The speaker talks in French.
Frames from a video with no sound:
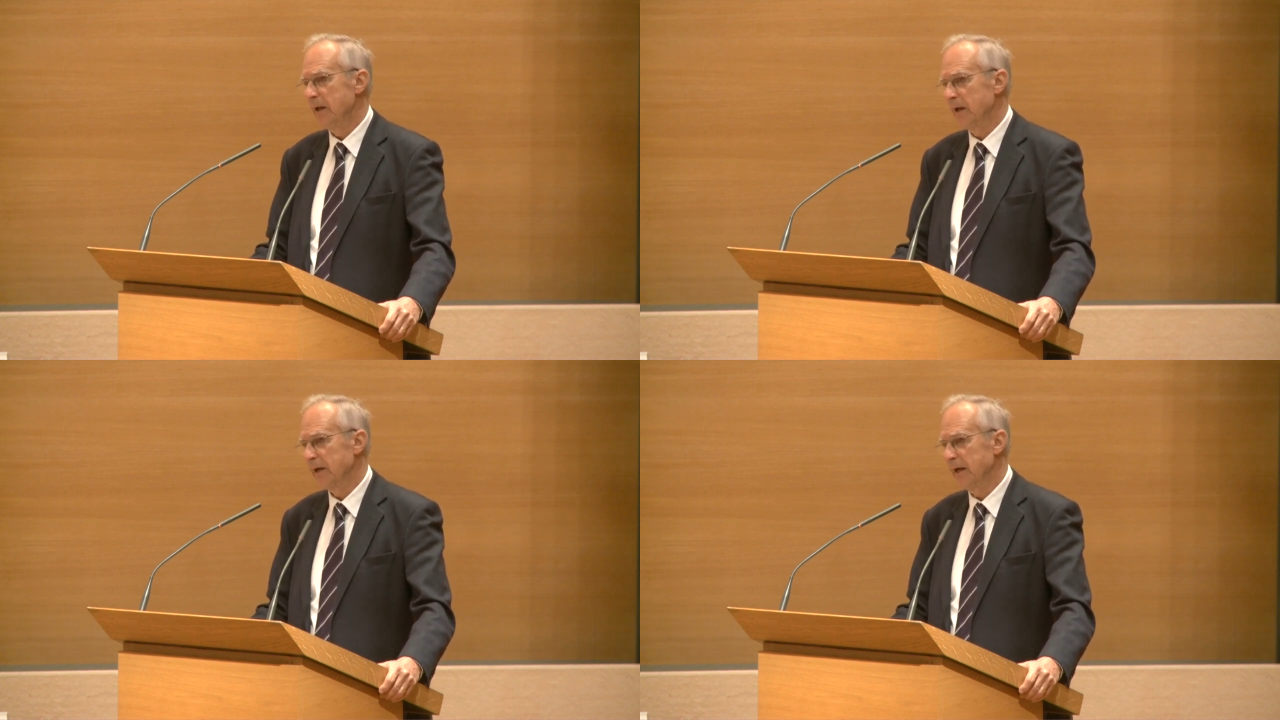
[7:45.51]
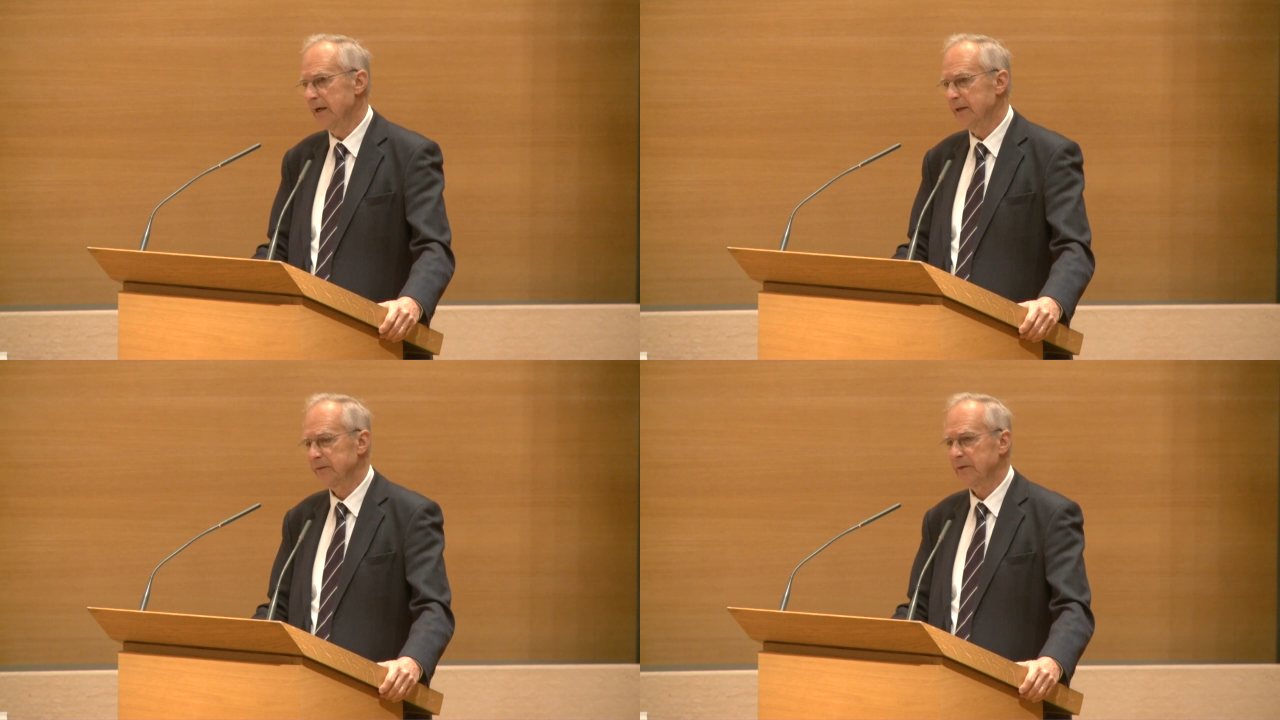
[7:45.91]
euh,
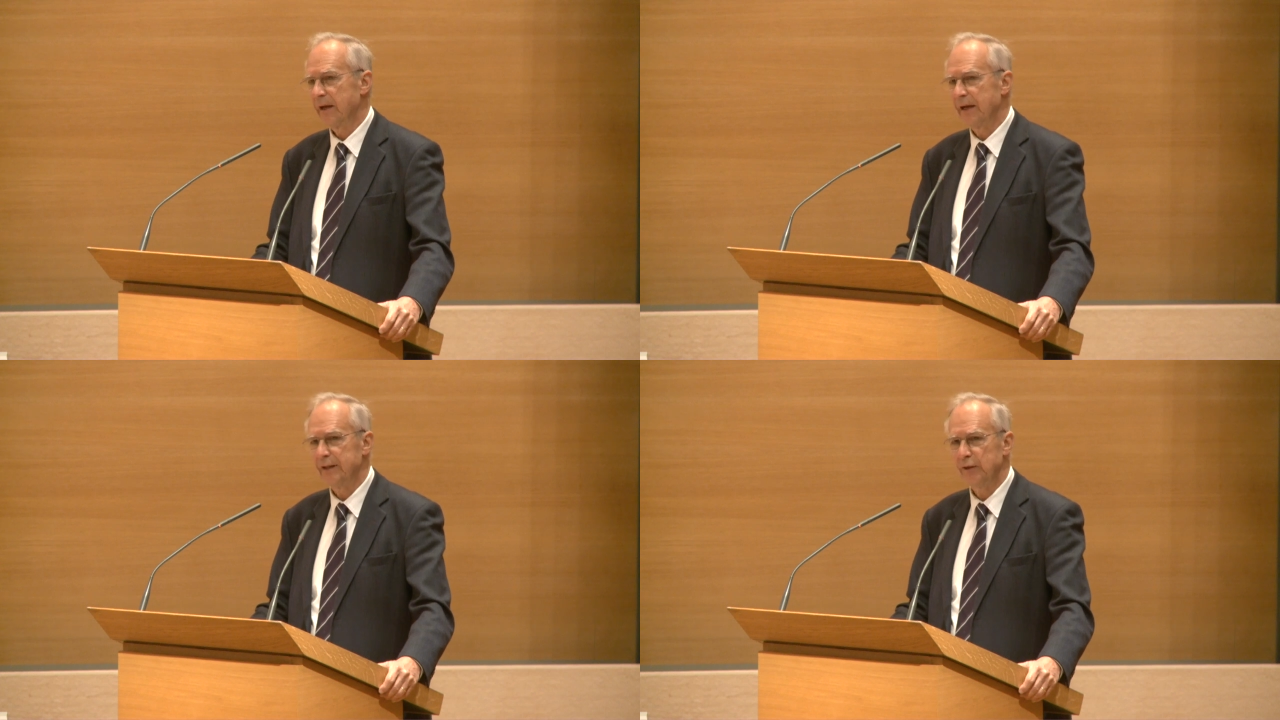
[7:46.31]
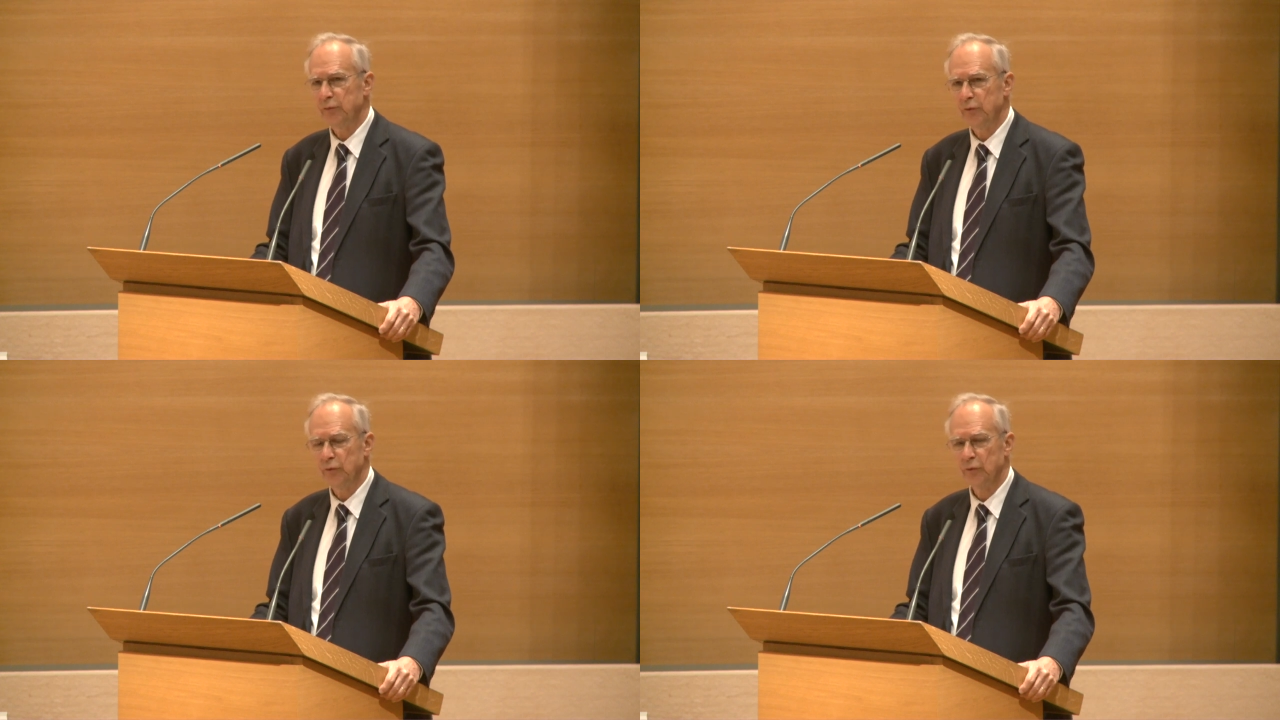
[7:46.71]
grâce à la
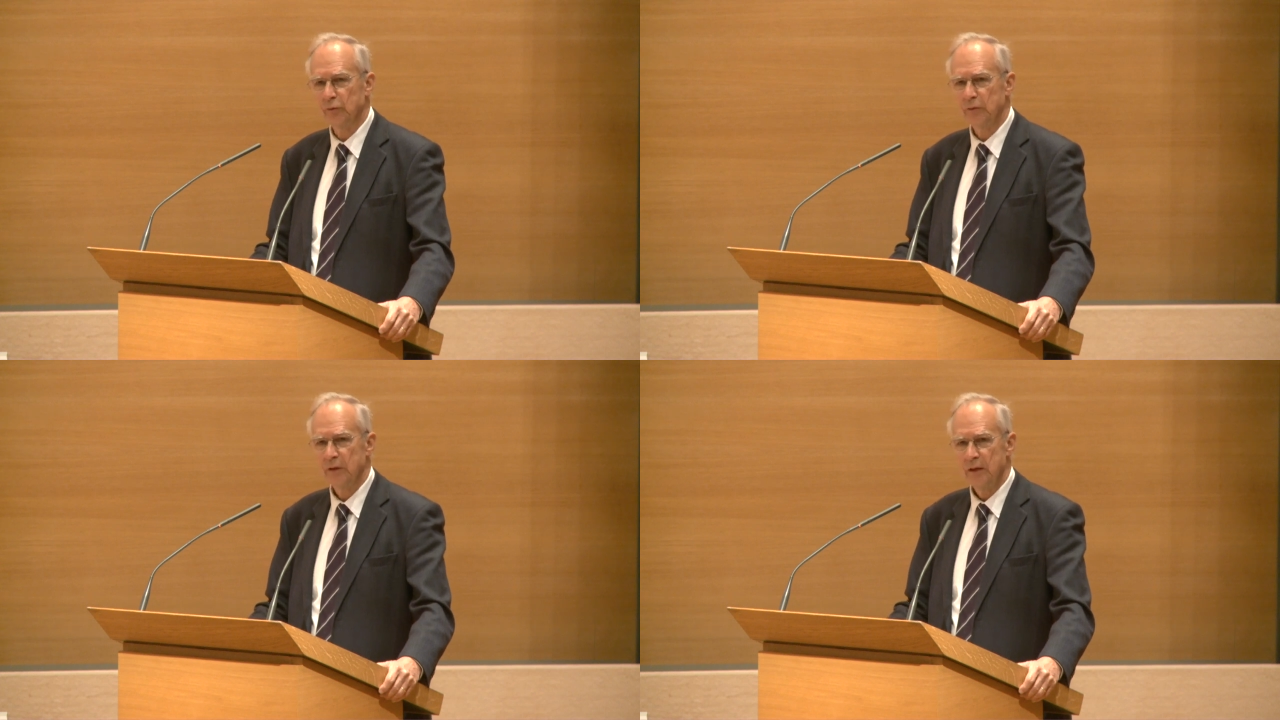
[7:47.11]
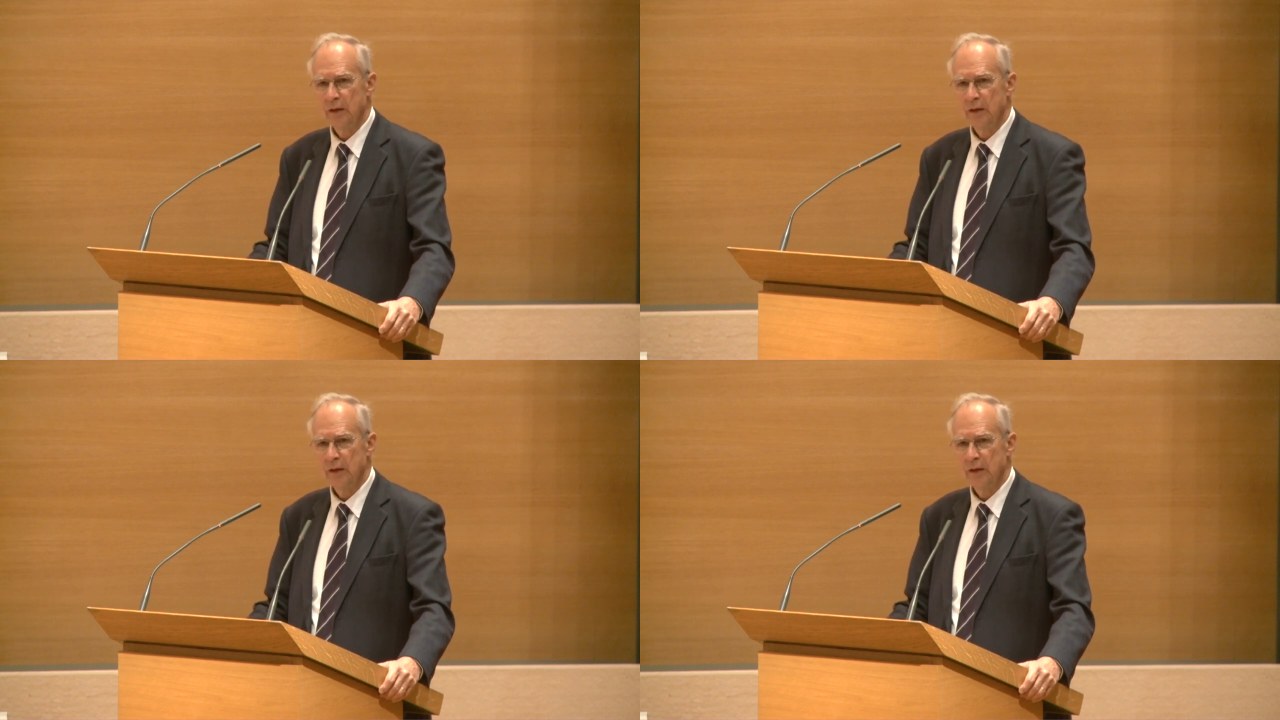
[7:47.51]
diffusion